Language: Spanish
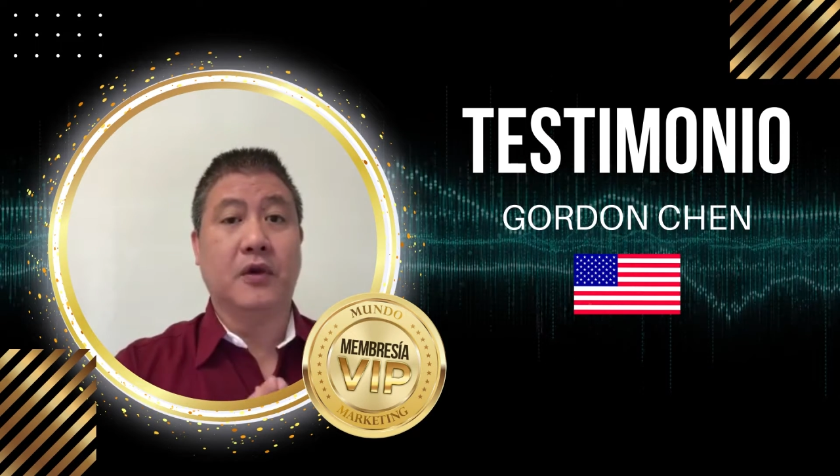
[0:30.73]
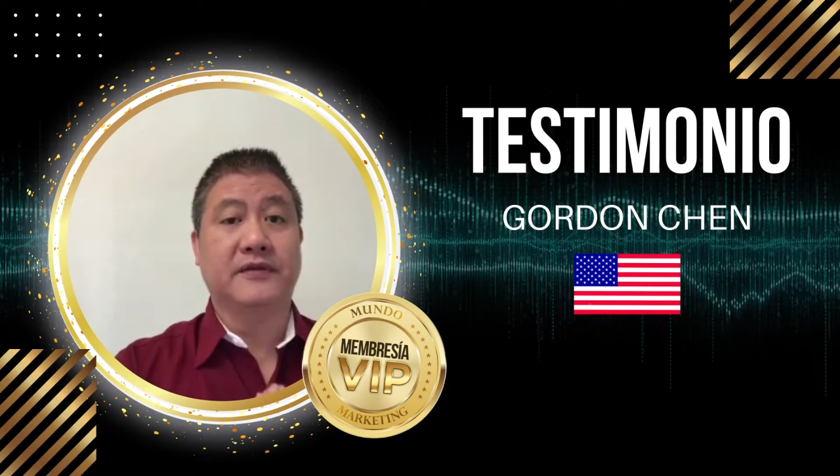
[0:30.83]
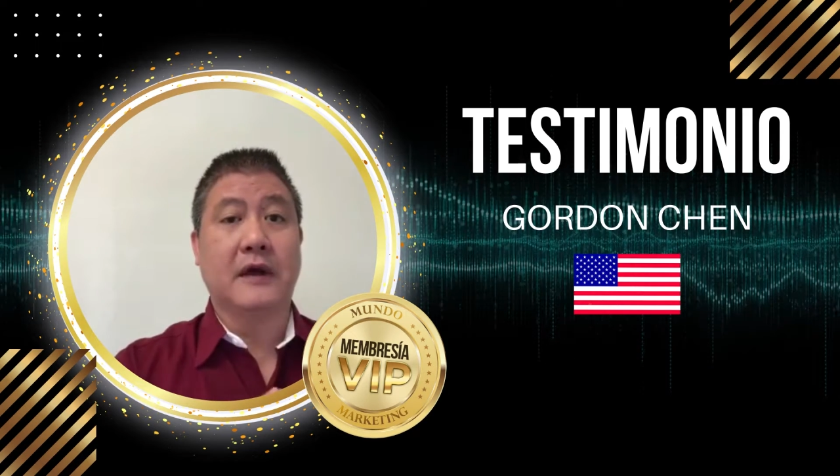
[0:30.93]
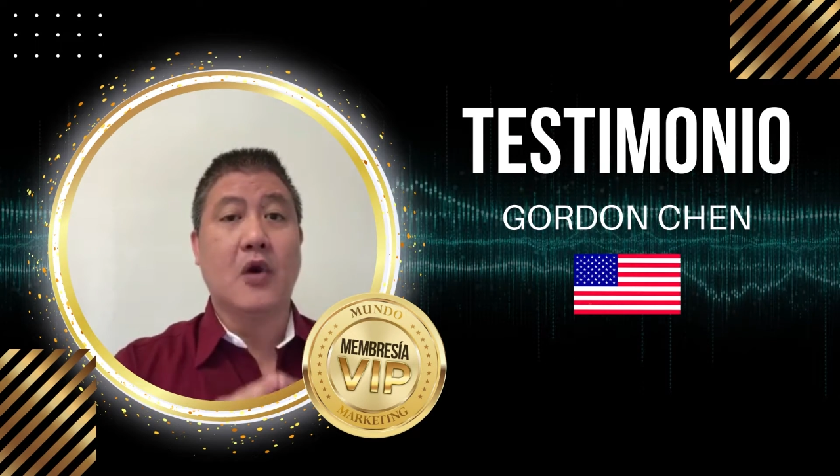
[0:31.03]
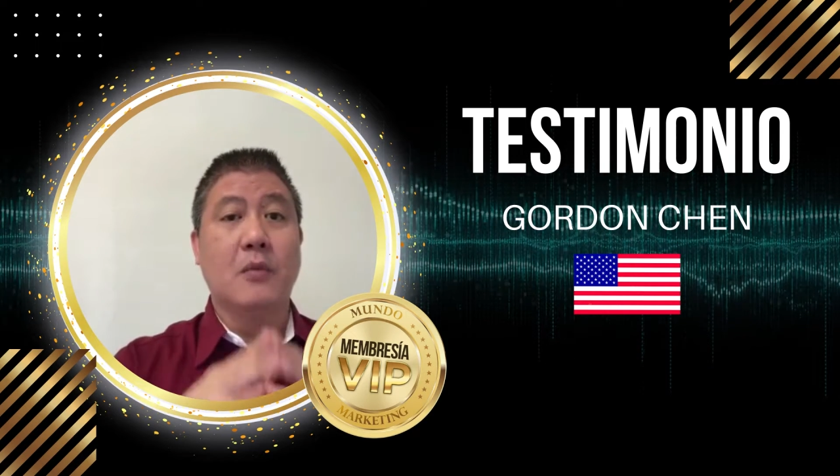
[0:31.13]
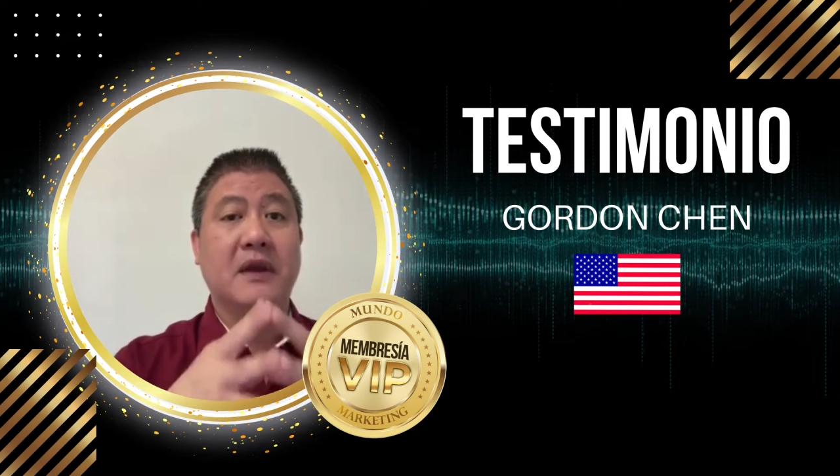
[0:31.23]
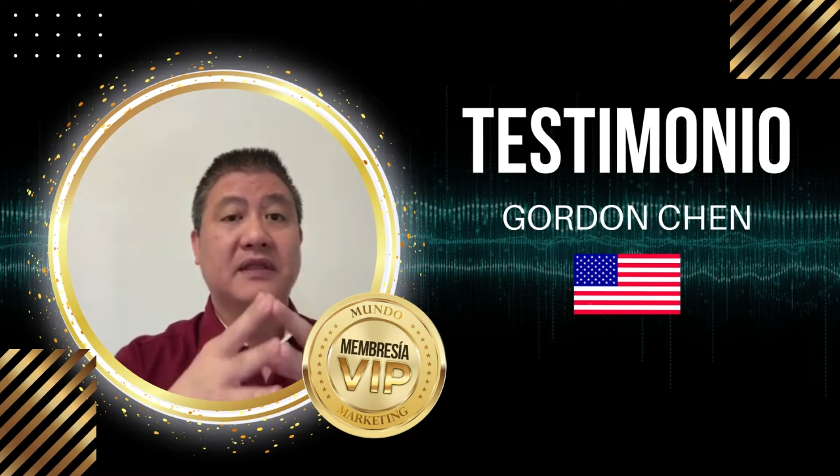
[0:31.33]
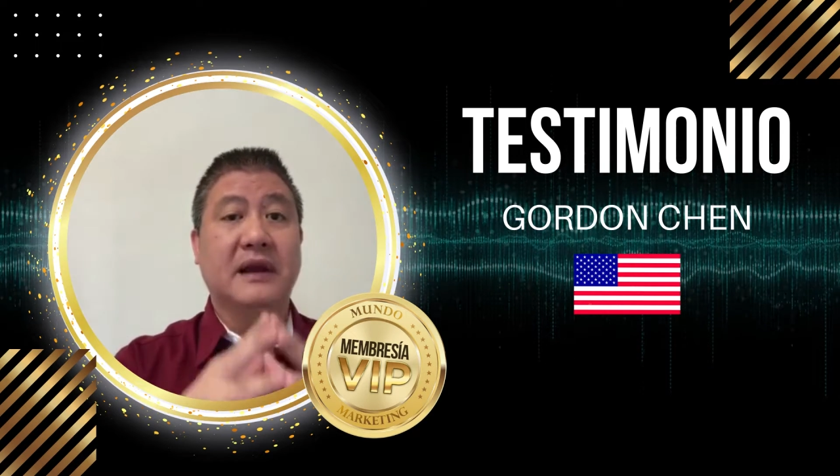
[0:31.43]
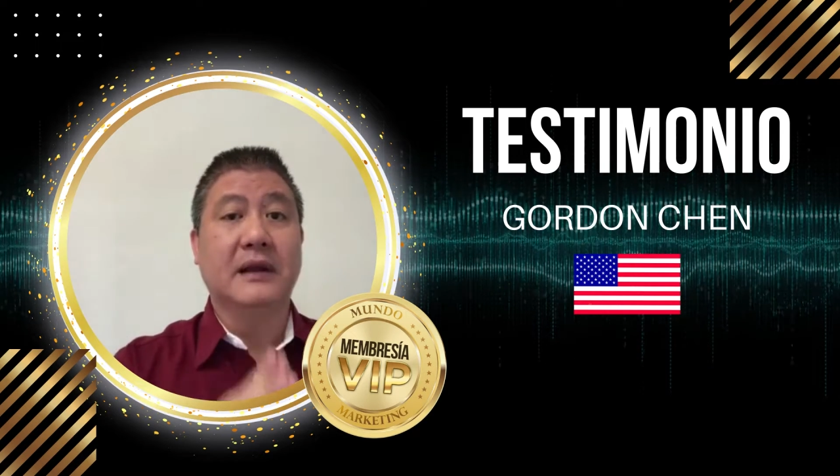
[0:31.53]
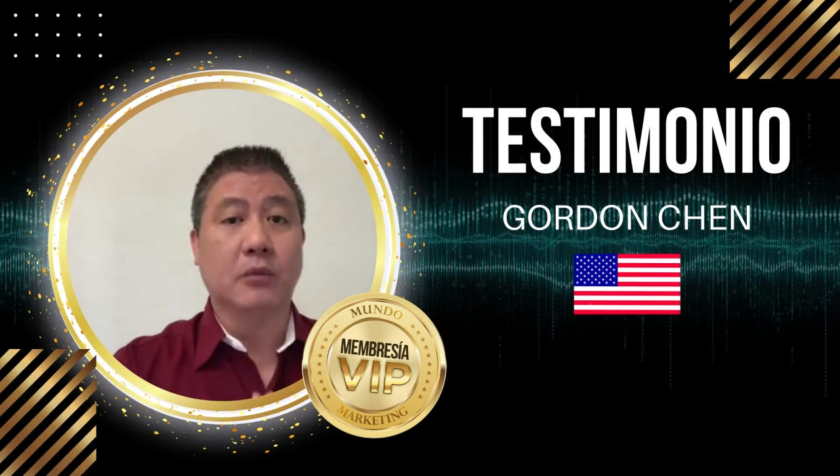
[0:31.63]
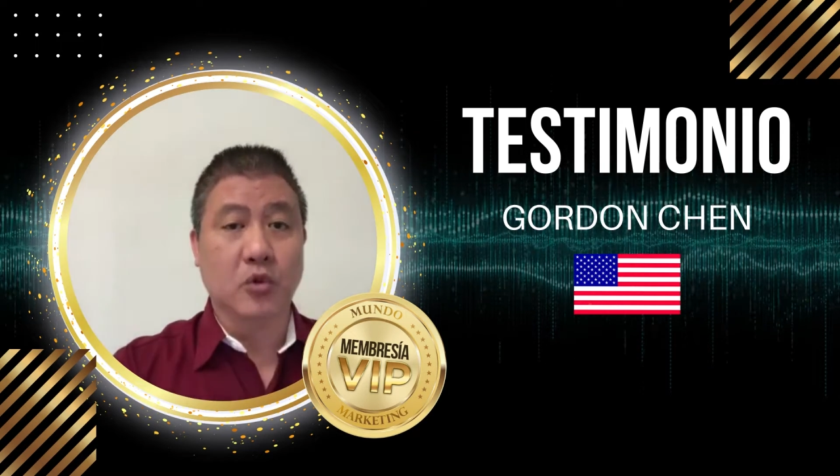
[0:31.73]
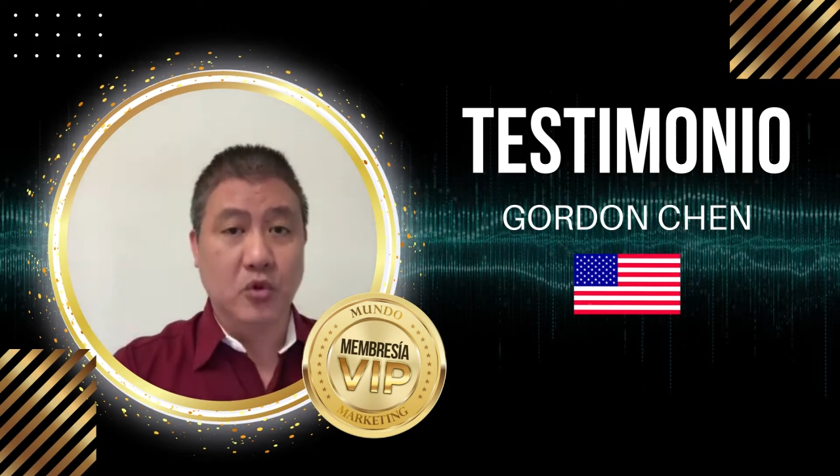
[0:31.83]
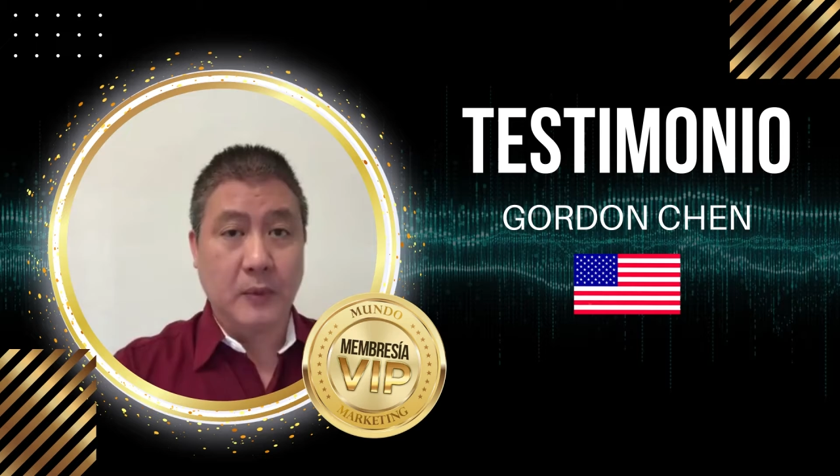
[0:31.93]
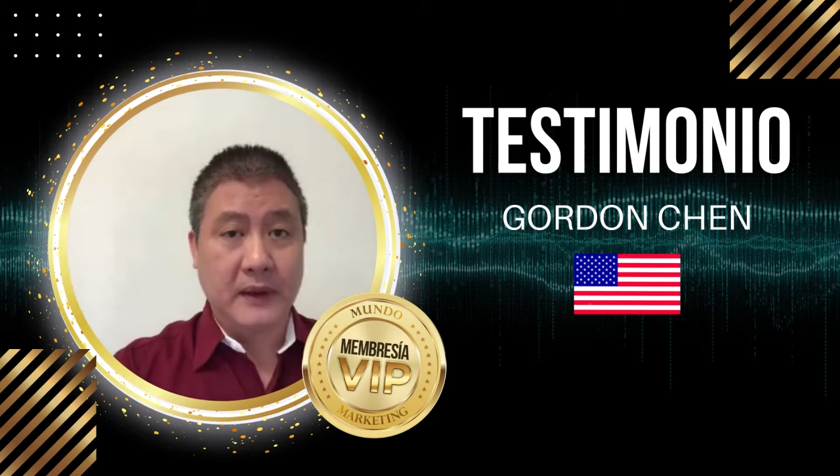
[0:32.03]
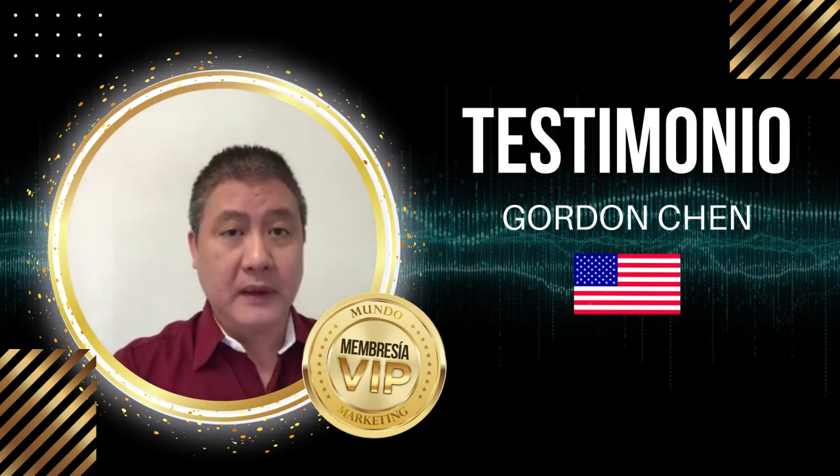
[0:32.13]
pues aumentan el
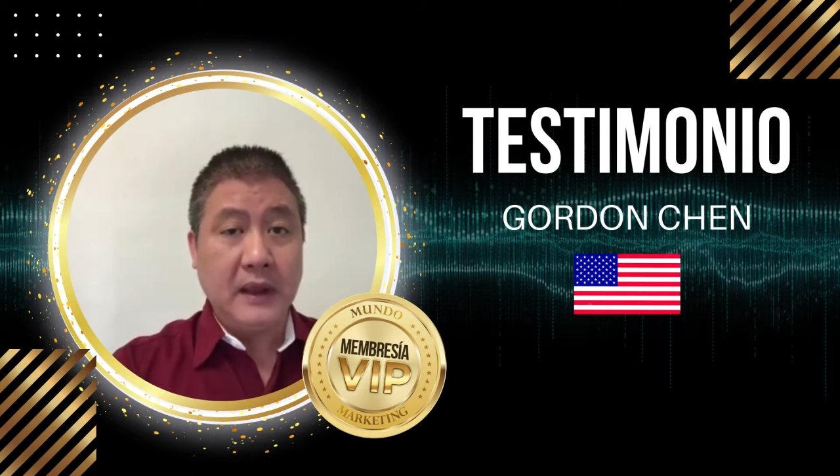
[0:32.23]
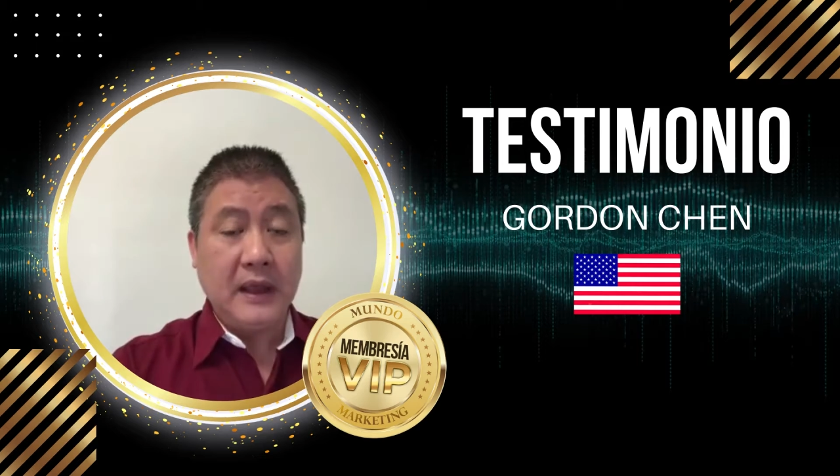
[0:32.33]
volumen.